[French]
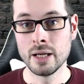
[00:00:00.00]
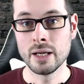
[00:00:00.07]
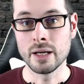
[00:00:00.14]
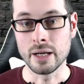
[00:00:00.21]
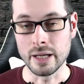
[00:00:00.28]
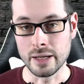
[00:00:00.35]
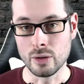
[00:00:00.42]

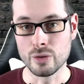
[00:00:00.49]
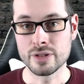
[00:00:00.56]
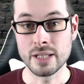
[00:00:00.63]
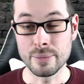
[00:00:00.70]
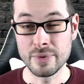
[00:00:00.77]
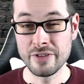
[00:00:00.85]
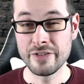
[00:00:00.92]
Règles
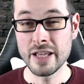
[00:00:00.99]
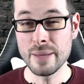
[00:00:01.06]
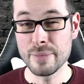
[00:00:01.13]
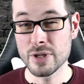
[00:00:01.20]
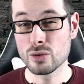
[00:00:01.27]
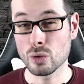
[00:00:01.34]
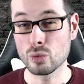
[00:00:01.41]
simplifiées
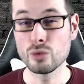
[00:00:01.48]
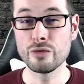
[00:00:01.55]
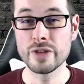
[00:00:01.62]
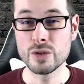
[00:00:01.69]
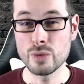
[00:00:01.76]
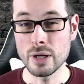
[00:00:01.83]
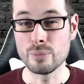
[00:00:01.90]
mais surtout
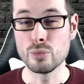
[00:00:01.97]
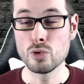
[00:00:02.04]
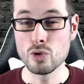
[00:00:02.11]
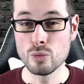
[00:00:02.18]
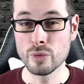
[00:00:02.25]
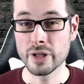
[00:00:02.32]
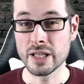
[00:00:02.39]
visuel
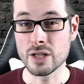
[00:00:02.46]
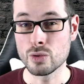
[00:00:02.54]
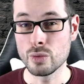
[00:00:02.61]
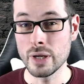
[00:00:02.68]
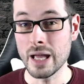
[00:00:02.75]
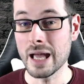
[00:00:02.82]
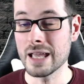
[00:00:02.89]
beaucoup moins
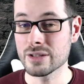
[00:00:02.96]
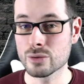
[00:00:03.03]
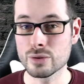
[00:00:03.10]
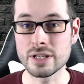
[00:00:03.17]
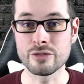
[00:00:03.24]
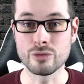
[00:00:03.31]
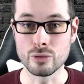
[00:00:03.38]
désuet, est-ce
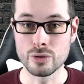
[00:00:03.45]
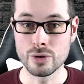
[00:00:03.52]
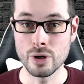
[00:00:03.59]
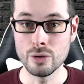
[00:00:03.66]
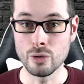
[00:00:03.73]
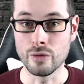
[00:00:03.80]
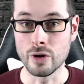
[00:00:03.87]
que ça
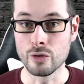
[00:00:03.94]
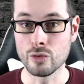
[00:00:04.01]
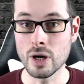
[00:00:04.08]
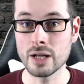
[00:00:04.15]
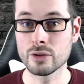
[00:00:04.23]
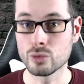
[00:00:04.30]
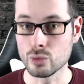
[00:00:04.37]
fonctionne On va le
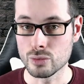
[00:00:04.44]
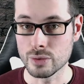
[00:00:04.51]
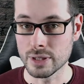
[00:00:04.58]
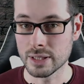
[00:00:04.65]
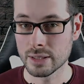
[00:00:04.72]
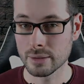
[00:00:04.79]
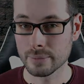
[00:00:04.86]
voir tout de
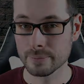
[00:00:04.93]
suite.